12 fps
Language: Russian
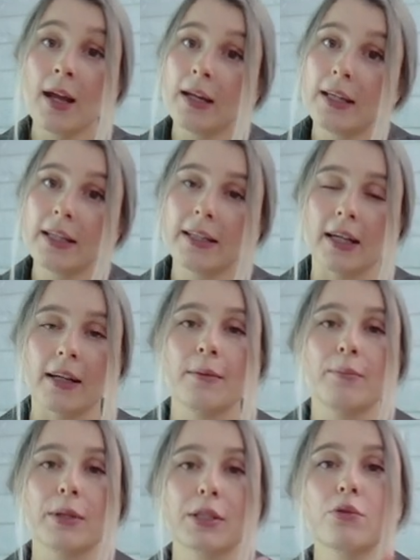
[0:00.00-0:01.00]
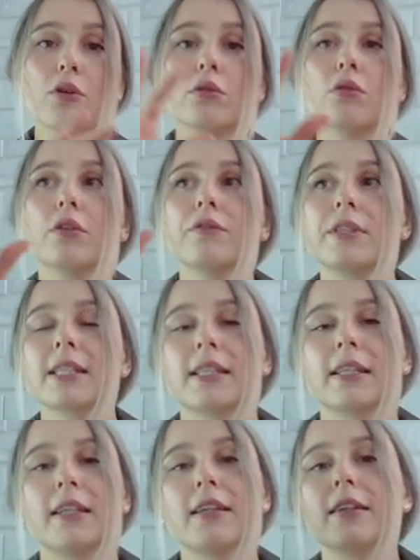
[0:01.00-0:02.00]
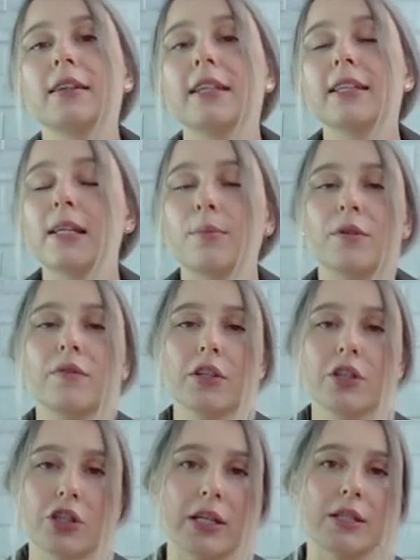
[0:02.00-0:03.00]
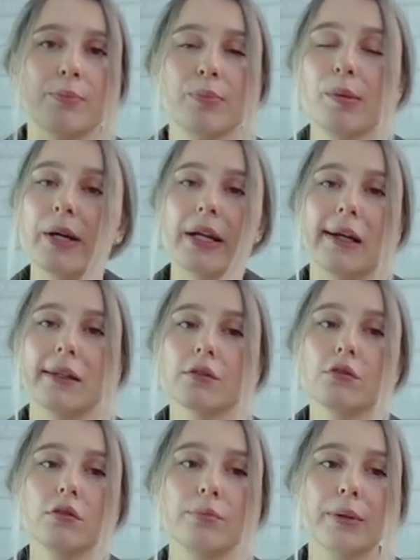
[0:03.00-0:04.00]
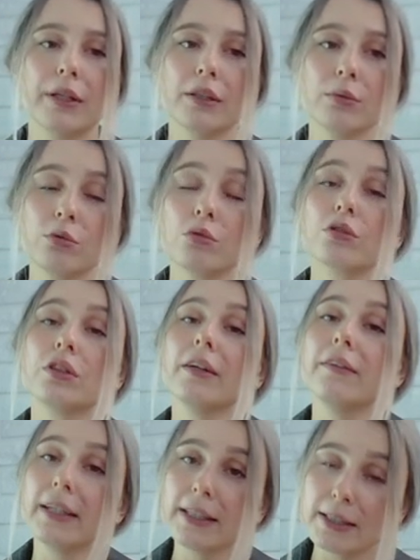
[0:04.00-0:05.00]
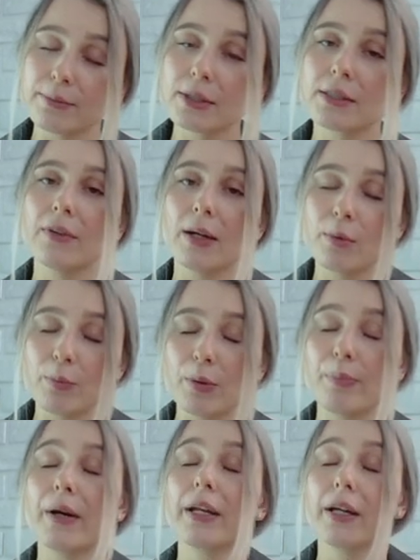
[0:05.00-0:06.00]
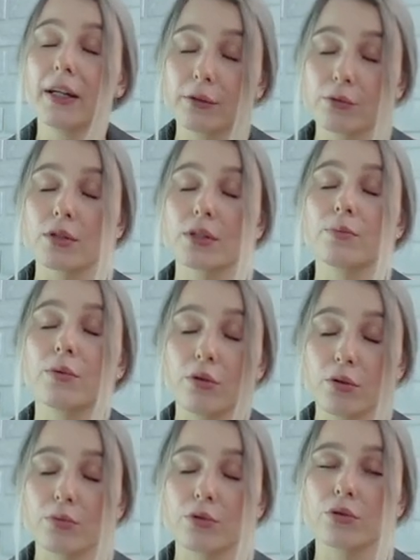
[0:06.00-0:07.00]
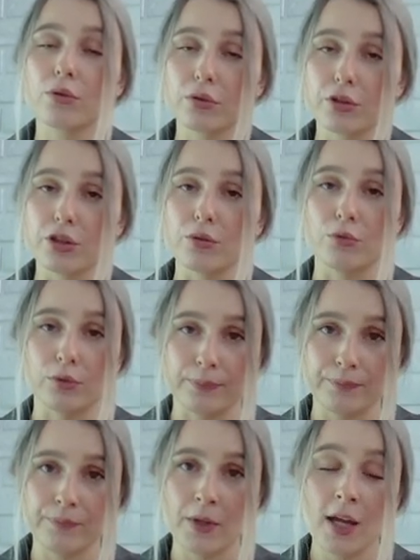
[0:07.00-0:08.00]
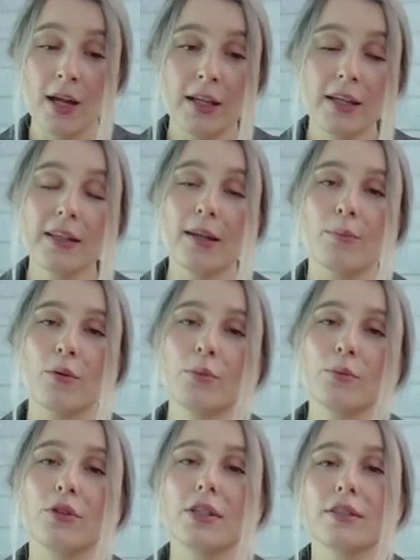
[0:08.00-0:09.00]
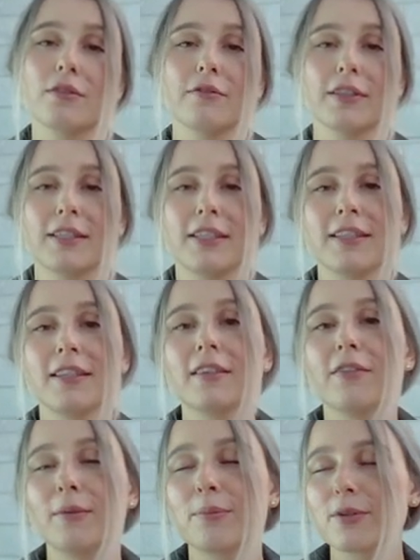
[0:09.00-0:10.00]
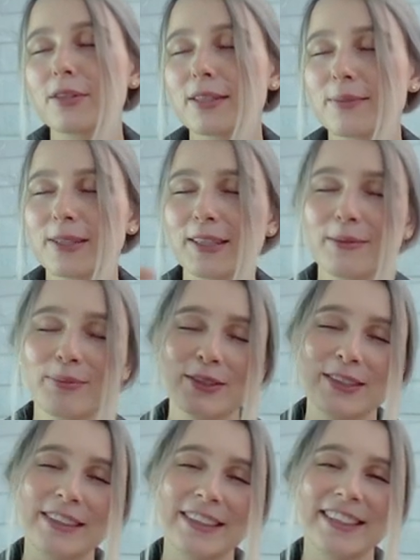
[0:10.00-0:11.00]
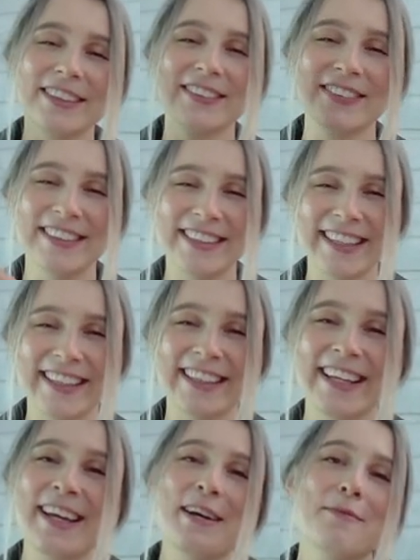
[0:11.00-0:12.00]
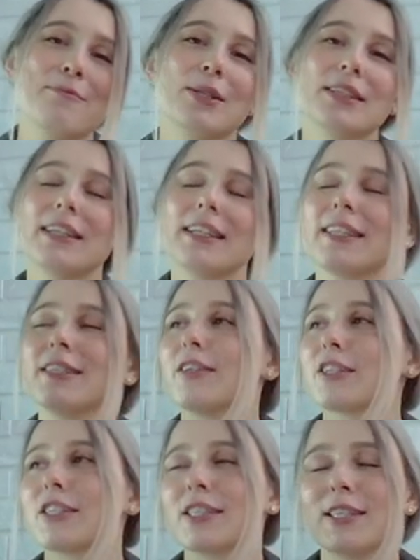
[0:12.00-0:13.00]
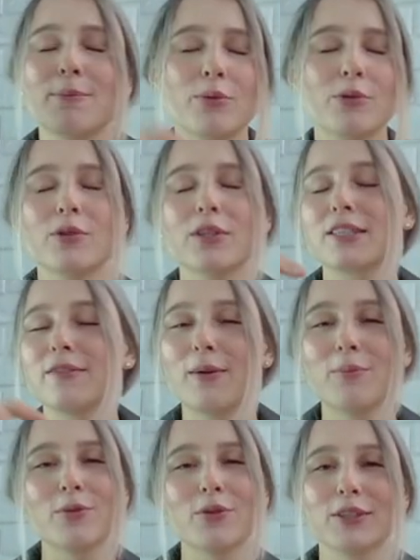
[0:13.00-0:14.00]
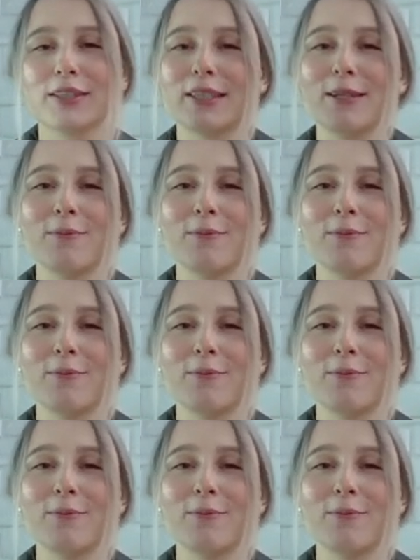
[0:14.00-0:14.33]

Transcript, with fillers: Итак, поскольку все задания на экзамене вы решаете по порядку, поэтому уж давайте мы с вами по порядку разберем, что к чему. И напомню, если у вас есть какие-то вопросы, обязательно пишите их в чат, присылайте ваши запросы, вопросы,